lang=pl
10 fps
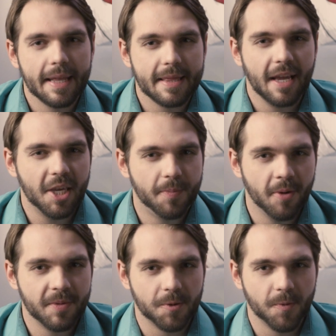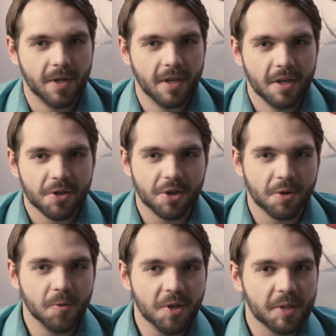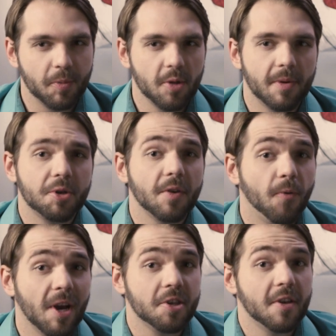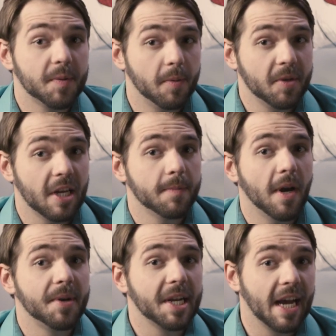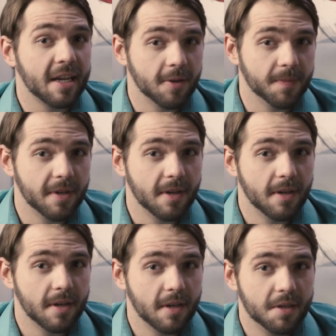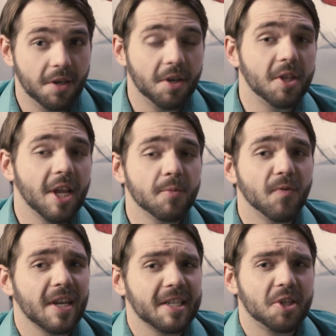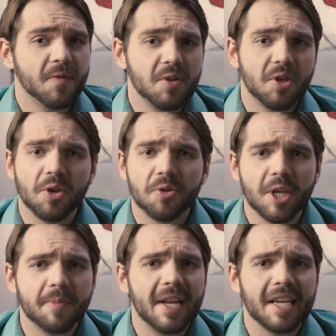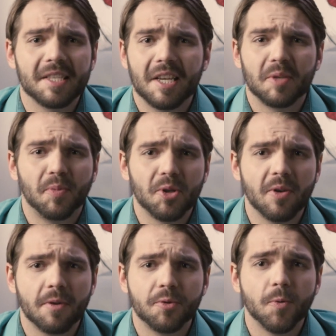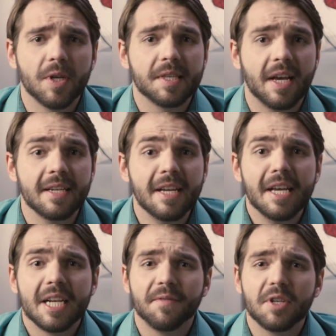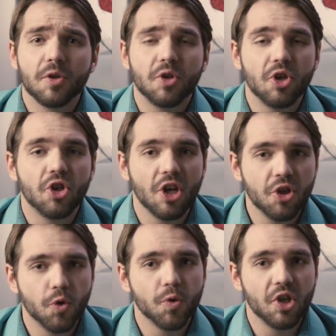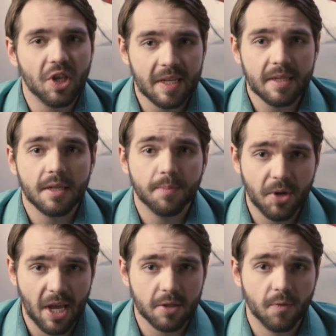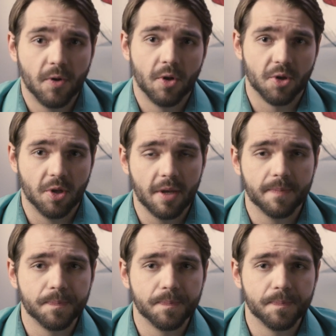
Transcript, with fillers: Taki pomysł szczególnie spodobał się właśnie wspomnianym Amerykanom. Dzięki temu w latach 90. Melex eksportował do USA nawet do 10 tysięcy pojazdów rocznie